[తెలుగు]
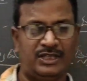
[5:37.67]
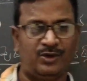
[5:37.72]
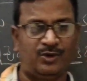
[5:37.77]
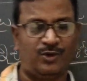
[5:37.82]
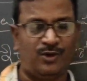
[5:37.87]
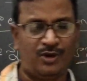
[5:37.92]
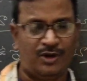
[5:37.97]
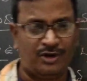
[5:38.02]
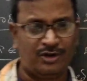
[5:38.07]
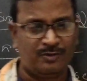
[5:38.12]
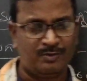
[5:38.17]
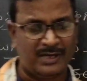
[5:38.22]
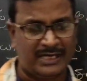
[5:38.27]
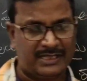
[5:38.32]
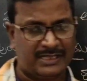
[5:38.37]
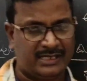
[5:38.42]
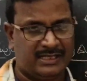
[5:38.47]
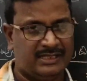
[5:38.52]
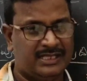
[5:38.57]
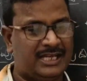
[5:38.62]
ఈ రోడ్డు
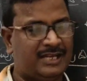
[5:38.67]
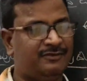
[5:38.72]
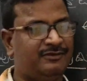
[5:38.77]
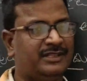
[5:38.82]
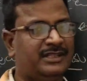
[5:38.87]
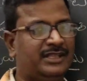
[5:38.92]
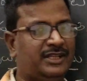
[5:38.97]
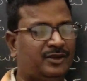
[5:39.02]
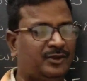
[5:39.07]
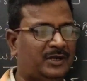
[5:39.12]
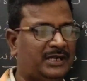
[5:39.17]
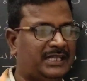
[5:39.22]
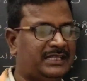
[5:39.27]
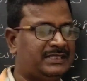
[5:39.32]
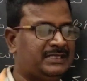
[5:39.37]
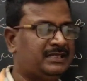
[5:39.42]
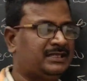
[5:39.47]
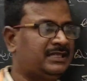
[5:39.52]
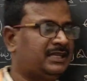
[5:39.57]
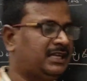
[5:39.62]
భద్రతా విద్యను
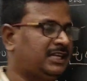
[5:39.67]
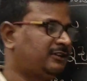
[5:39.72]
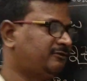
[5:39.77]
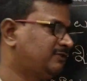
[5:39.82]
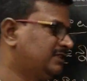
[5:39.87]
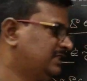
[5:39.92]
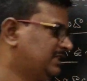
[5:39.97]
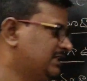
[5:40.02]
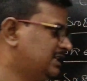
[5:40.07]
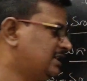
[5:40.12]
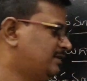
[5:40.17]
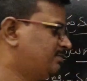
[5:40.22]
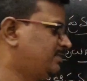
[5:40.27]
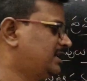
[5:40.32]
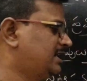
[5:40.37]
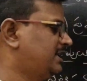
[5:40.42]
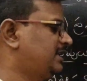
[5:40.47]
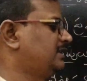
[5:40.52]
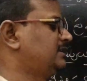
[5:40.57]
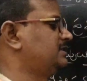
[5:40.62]
ఖచ్చితంగా విధిగా
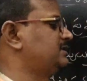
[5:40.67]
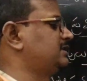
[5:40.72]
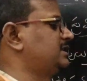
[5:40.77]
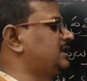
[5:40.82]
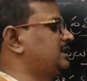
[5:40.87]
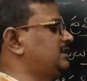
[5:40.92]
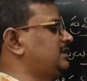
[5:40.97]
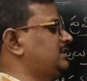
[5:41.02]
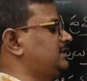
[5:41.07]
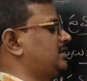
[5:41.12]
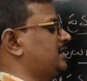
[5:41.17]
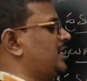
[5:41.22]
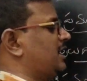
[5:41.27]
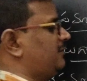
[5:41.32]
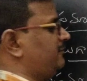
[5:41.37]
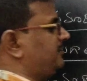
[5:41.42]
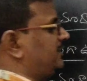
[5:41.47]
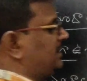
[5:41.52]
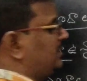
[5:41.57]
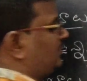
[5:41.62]
పాటించాలి
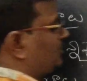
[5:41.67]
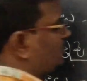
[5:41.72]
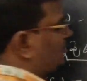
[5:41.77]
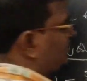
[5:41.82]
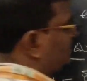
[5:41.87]
ట్రాఫిక్